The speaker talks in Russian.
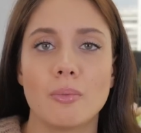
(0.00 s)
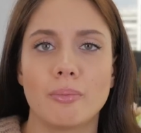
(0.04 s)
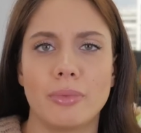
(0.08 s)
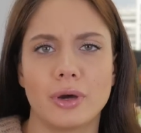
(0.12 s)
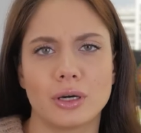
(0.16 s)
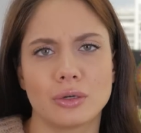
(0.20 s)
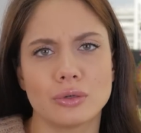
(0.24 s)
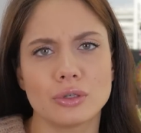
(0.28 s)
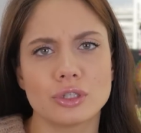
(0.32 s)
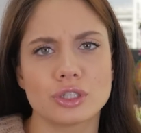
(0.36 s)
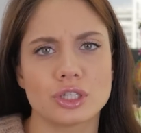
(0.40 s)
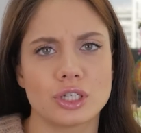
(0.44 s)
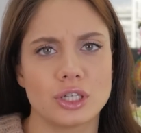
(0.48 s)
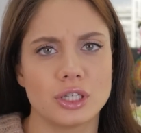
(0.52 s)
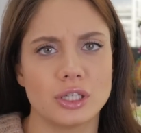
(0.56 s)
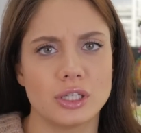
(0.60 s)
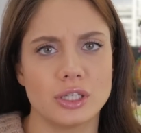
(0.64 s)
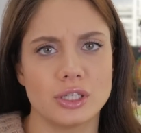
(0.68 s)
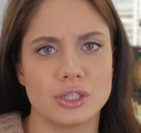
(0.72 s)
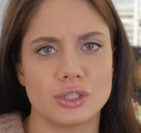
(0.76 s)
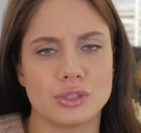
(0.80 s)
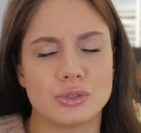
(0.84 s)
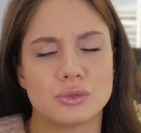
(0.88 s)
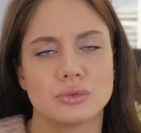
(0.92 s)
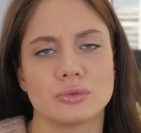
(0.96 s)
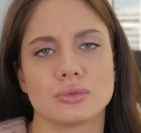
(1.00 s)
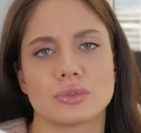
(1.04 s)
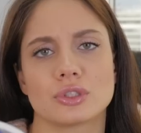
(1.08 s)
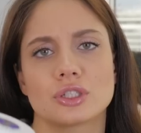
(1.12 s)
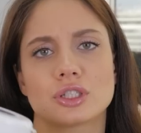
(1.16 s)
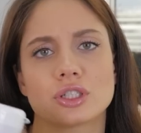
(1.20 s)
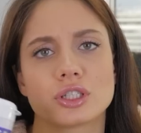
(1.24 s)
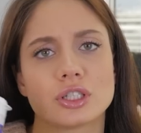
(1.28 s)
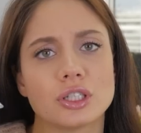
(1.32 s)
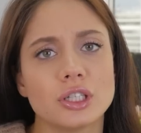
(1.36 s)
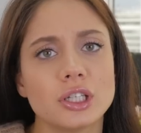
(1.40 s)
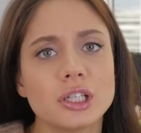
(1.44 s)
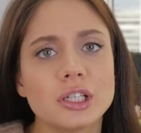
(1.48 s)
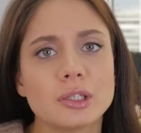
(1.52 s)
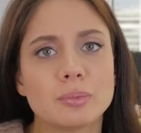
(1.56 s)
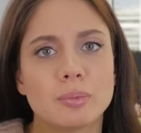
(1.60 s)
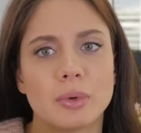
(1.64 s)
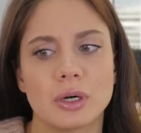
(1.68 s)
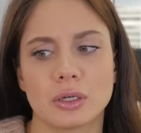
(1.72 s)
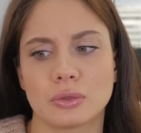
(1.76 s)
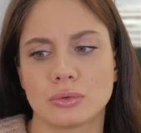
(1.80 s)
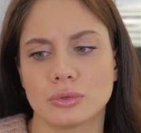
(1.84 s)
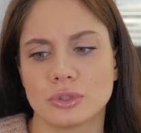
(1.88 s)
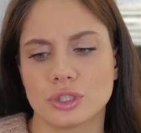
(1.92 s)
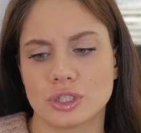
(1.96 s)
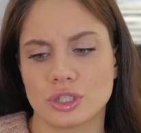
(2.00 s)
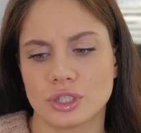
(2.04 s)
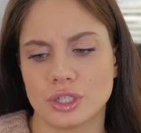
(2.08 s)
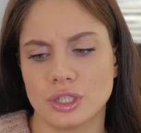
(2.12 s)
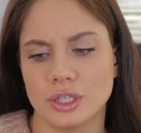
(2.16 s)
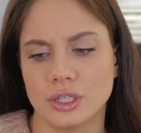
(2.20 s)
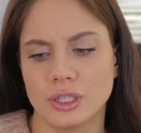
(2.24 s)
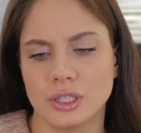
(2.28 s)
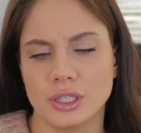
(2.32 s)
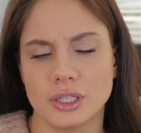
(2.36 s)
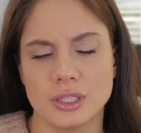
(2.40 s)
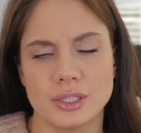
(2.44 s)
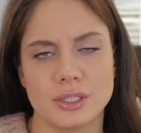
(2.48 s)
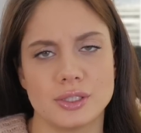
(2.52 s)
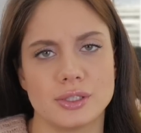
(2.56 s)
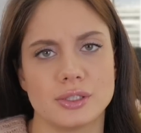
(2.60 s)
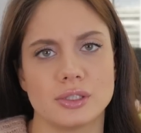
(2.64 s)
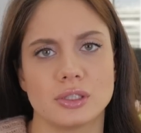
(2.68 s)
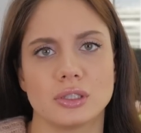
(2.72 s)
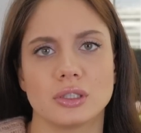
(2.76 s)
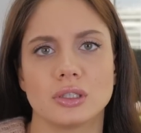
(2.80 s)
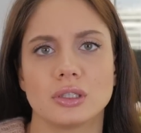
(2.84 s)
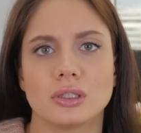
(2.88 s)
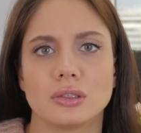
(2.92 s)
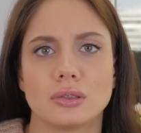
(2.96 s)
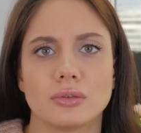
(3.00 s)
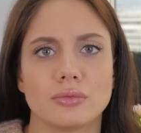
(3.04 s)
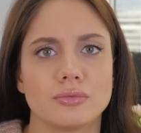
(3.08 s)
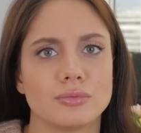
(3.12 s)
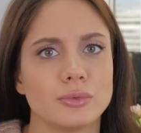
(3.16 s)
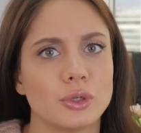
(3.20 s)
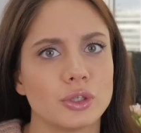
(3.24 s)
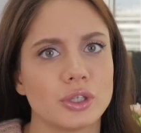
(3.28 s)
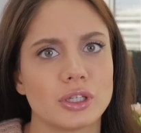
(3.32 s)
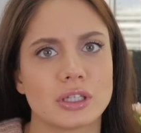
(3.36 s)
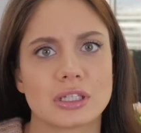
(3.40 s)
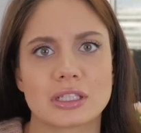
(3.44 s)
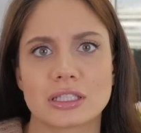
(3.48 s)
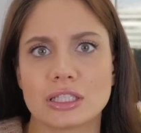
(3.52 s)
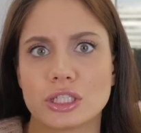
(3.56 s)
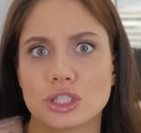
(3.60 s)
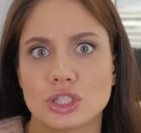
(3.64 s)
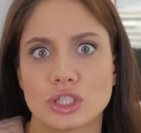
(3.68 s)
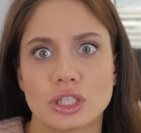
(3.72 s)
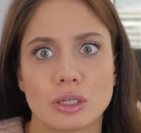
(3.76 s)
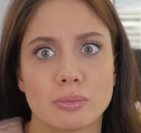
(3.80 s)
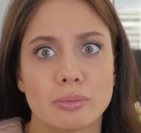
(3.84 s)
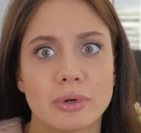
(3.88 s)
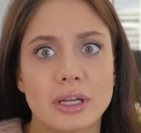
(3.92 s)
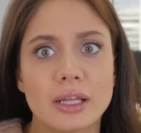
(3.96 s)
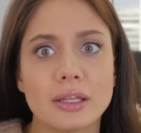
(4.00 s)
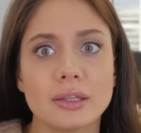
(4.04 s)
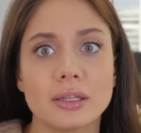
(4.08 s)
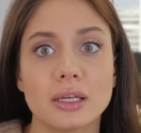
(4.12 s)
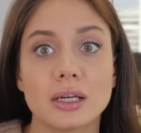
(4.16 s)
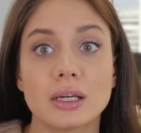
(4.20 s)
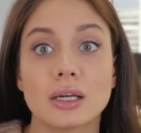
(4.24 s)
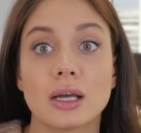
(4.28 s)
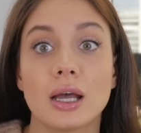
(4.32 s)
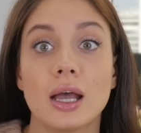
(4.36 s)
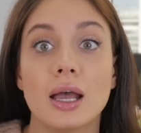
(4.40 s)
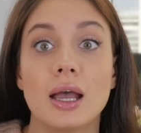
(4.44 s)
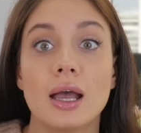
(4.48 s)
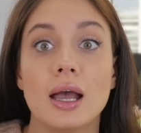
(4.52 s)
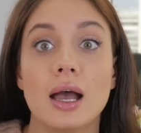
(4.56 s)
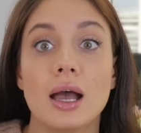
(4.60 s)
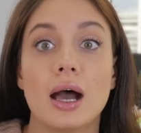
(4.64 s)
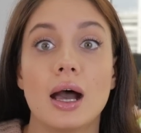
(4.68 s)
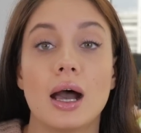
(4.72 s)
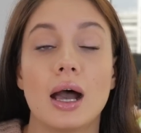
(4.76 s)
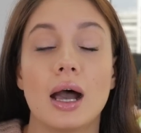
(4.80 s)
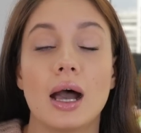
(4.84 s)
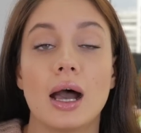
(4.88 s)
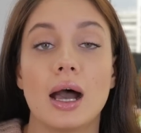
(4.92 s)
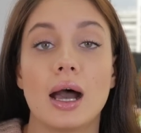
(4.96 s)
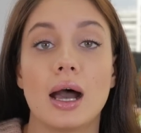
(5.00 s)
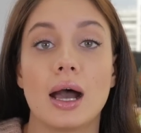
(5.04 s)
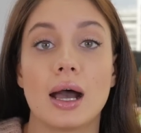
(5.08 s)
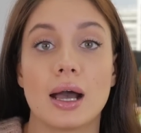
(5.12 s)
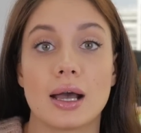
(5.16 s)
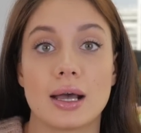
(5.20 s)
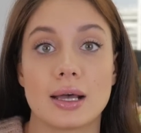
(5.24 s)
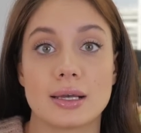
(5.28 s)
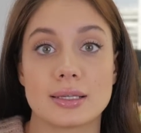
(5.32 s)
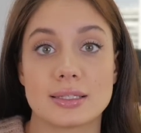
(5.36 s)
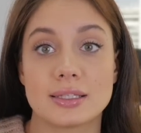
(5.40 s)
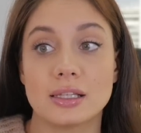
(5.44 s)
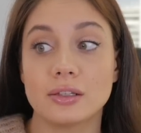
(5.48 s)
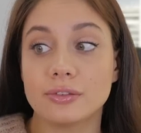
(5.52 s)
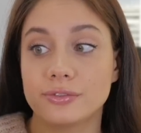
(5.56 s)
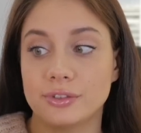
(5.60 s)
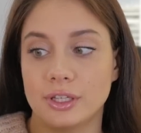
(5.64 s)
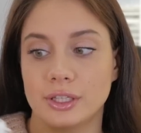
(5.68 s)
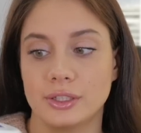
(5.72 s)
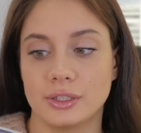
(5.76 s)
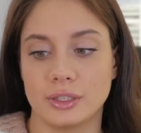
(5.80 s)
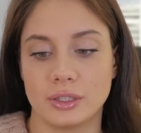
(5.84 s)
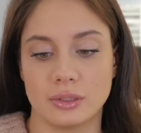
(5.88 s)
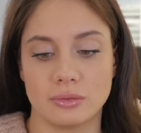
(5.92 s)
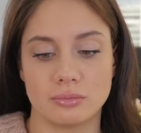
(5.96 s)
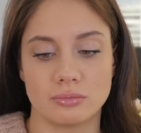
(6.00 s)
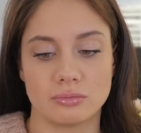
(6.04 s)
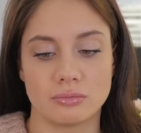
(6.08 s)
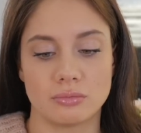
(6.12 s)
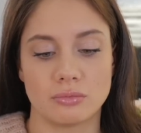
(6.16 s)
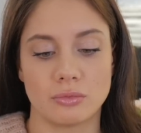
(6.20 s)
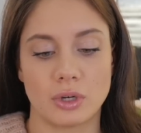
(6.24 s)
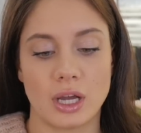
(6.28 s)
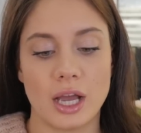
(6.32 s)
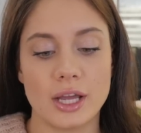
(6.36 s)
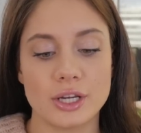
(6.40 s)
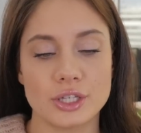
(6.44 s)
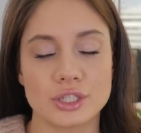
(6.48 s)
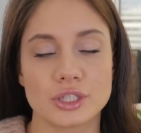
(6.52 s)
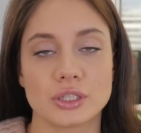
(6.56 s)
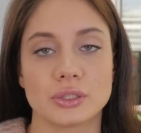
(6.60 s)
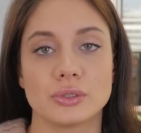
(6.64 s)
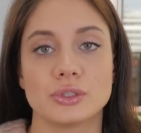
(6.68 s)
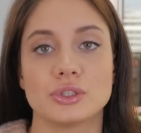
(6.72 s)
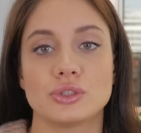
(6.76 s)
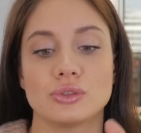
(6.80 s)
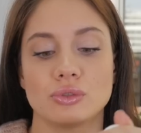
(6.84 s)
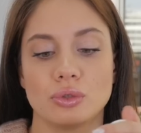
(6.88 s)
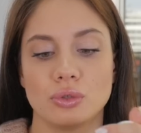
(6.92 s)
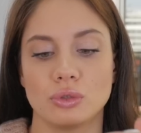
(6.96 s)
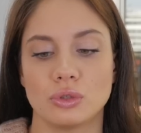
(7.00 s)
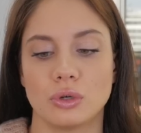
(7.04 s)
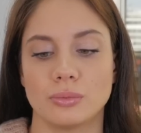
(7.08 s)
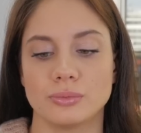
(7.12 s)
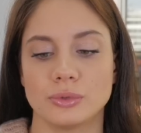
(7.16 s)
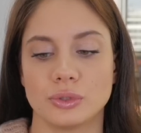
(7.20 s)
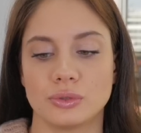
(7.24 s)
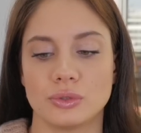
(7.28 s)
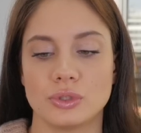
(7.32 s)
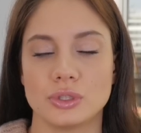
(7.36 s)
Похожие есть у Шик, похожие есть э, в многих различных брендах а, салфетки. Кажется очень удобно.